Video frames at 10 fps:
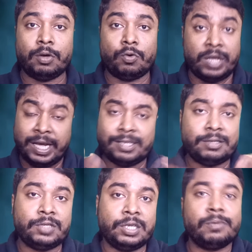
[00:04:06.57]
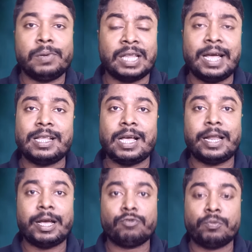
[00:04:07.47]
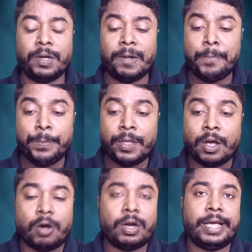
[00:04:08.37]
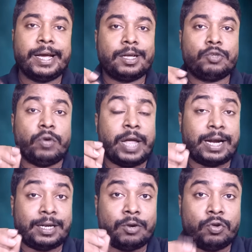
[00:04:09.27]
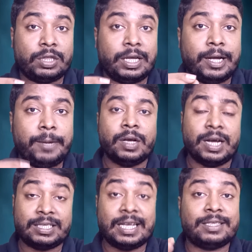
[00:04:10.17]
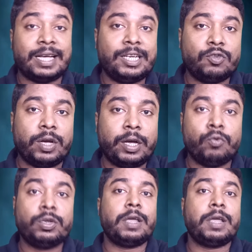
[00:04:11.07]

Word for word: और यही चीज़ बताया जा रहा है उसमें और एक जो एक्टर होते हैं हर्षा साई जो है